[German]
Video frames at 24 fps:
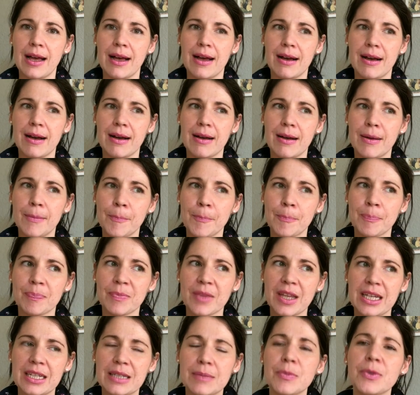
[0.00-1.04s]
Ähm,
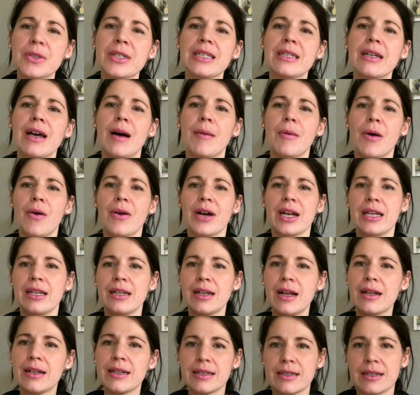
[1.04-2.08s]
es musste aber auch
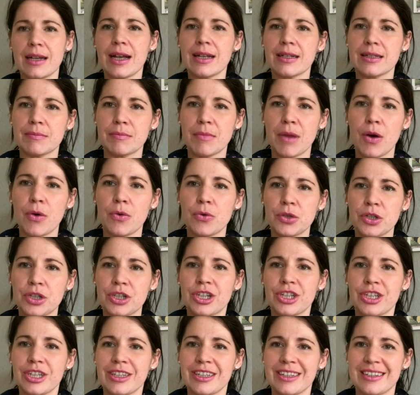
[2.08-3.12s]
innerlich erstmal
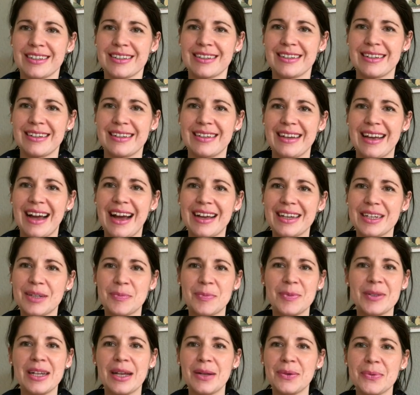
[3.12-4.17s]
rutschen. Ja, ich
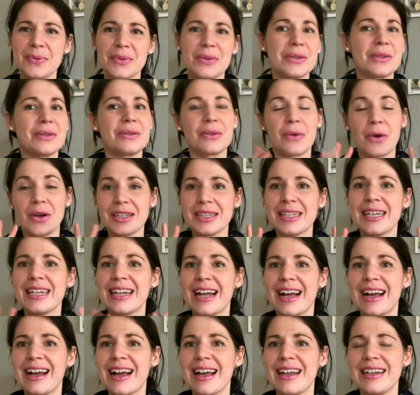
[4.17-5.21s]
bin ja nun Gott sei
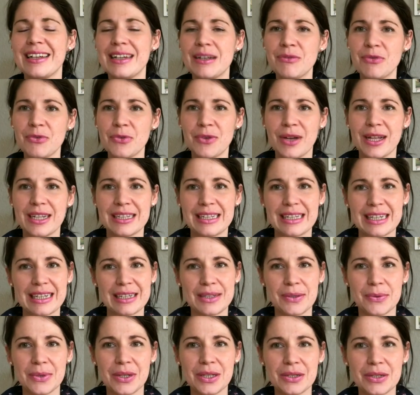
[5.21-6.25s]
Dank keine
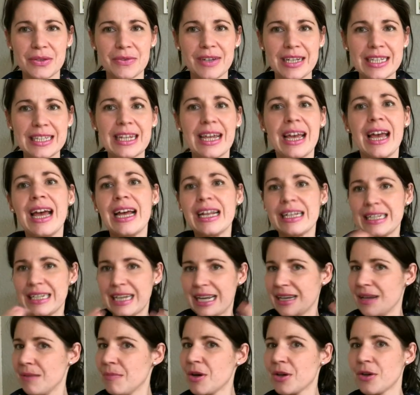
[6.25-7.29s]
Influencerin oder sowas, die
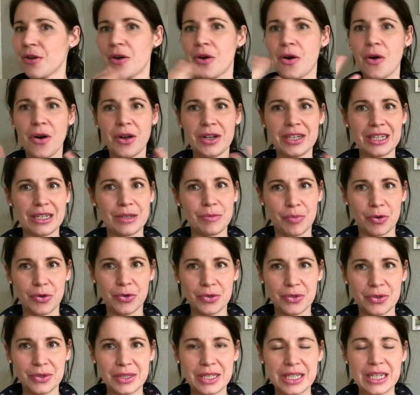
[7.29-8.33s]
dann immer noch Content
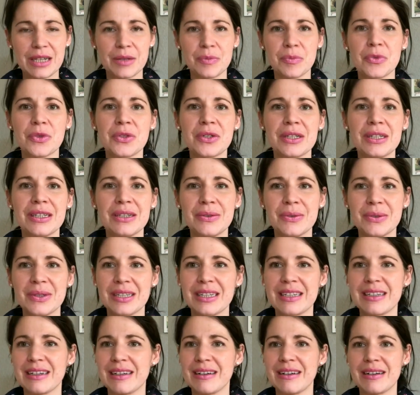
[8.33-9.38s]
produzieren müssen
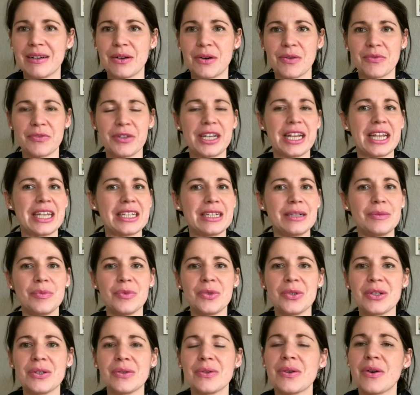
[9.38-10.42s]
und äh, irgendwie lächeln
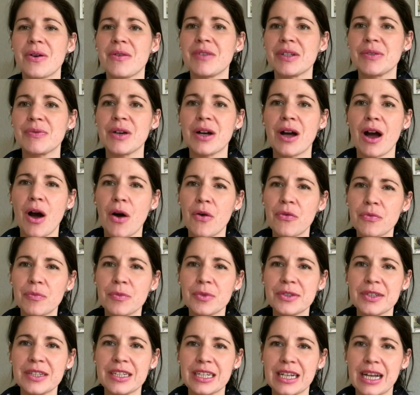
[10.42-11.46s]
müssen oder irgendwas verkaufen
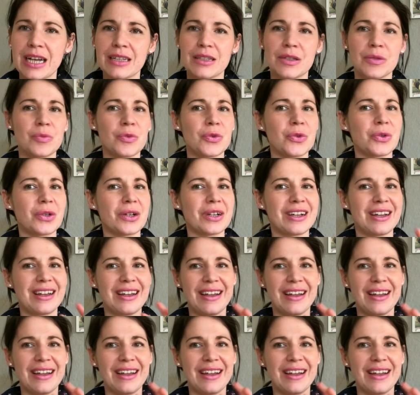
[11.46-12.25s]
müssen. Ich kann zum Glück